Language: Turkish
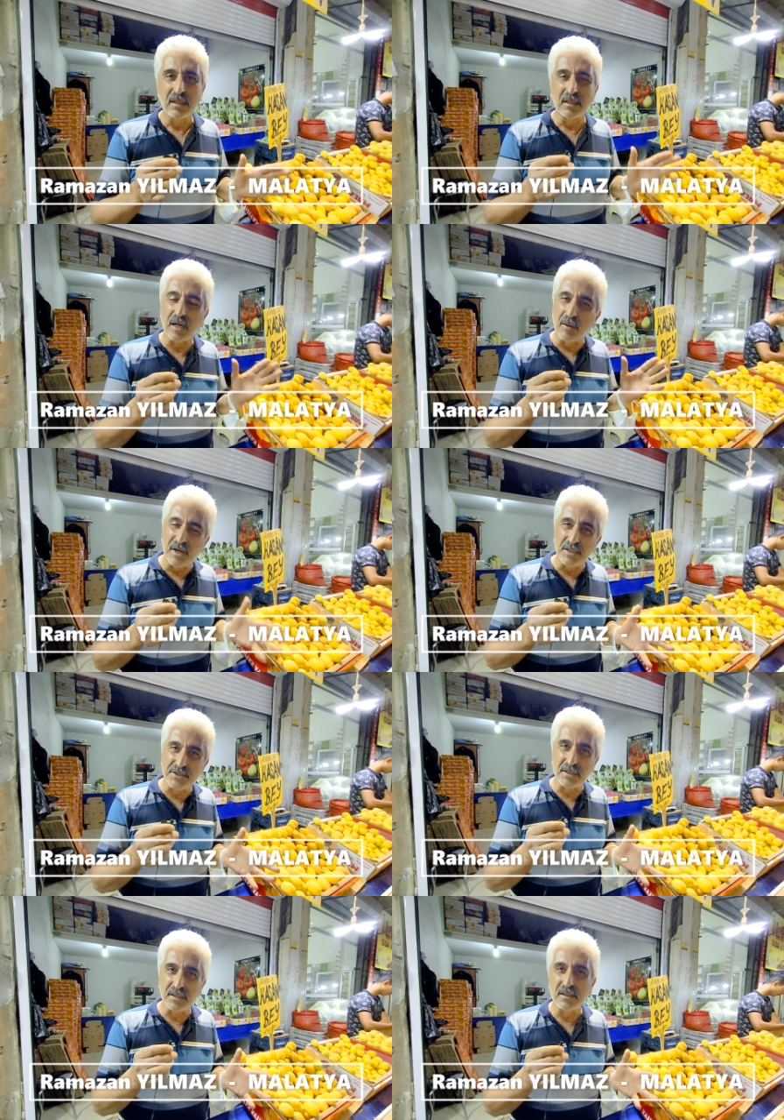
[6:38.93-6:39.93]
E, kaba
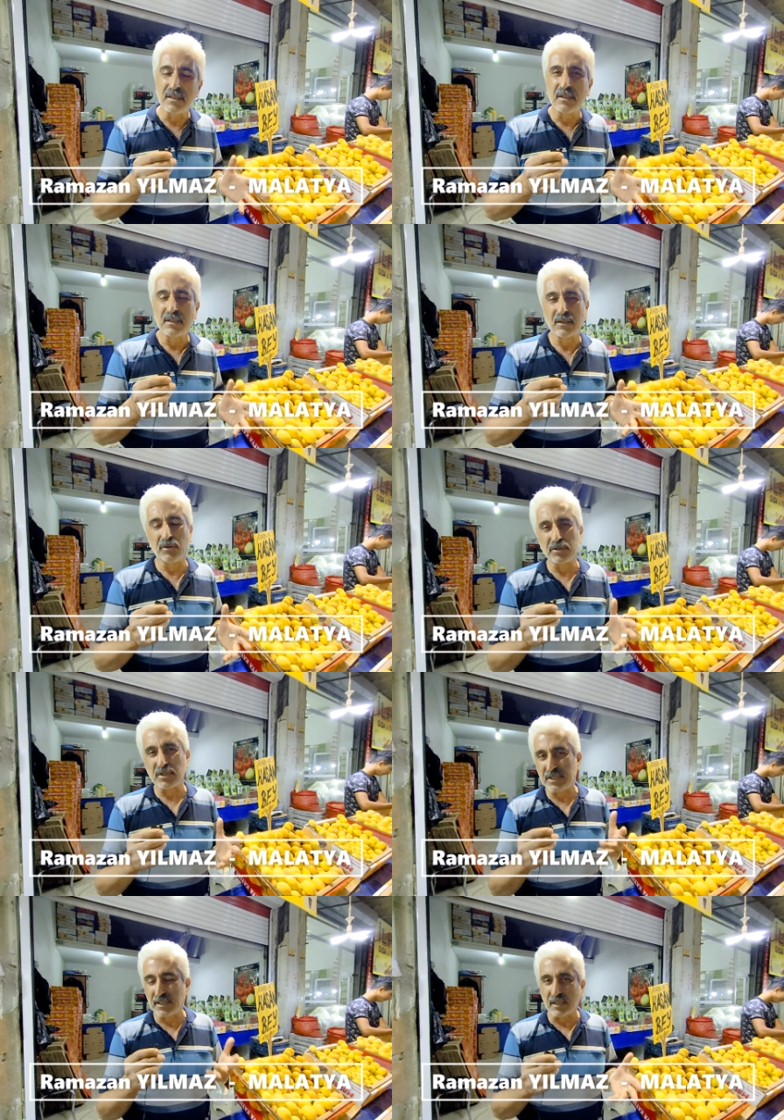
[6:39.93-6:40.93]
aşı. Ondan
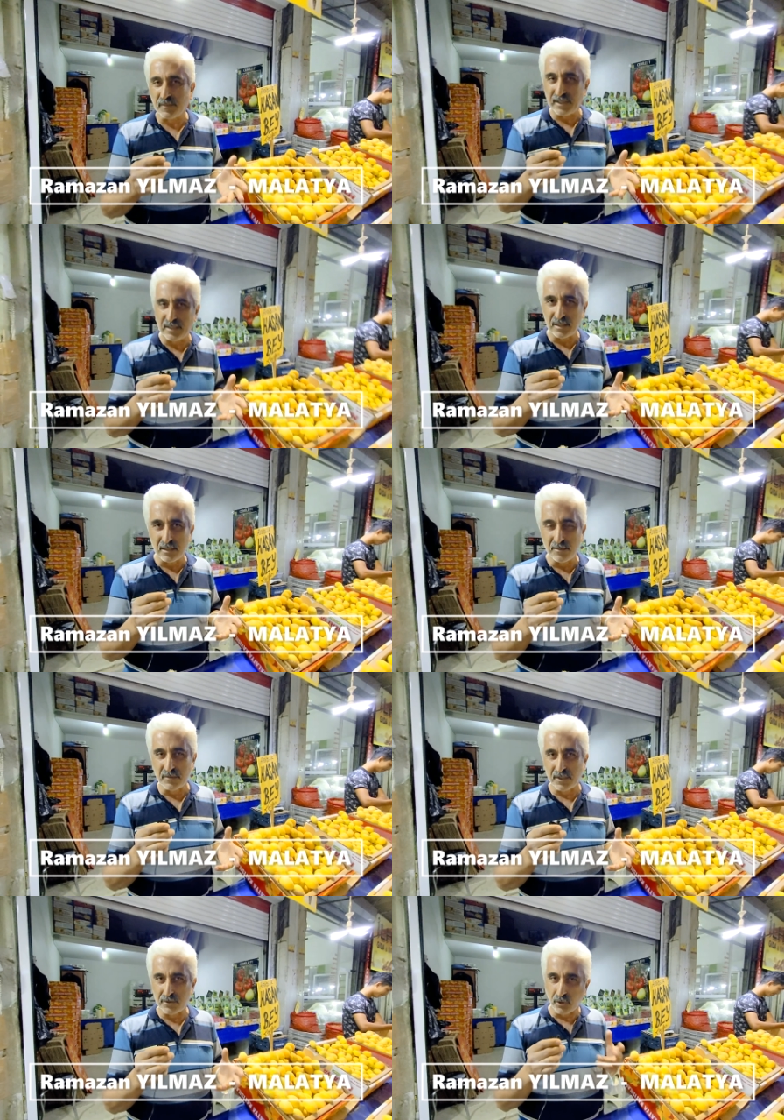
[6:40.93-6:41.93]
sonra şekerpare dediğimiz var.